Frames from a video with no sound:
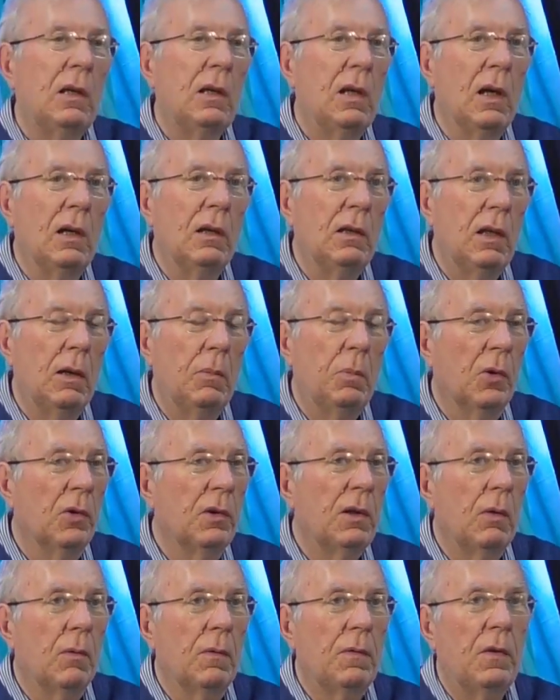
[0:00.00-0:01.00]
qui
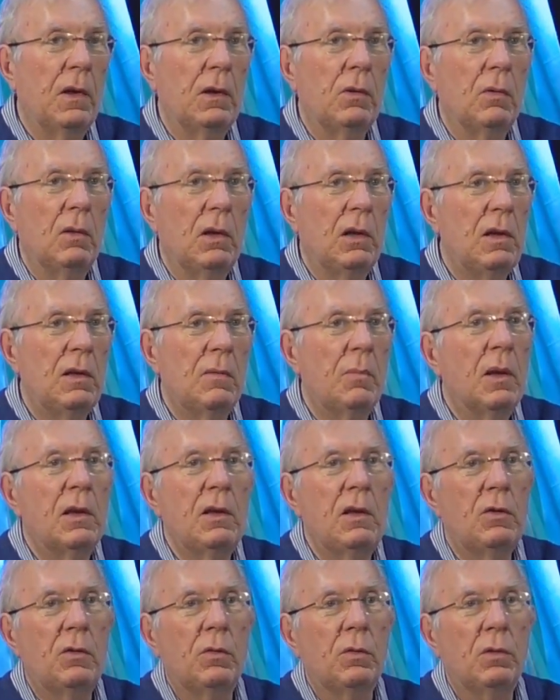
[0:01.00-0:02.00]
dépendait en fait de l'église
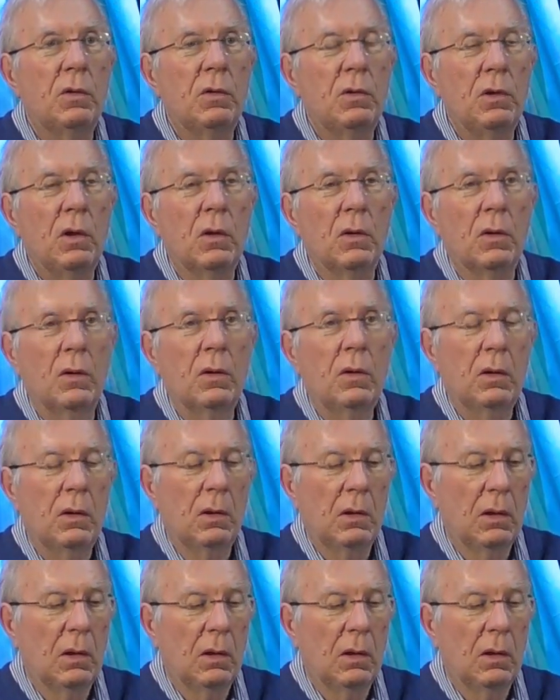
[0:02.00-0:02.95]
baptiste de Niort,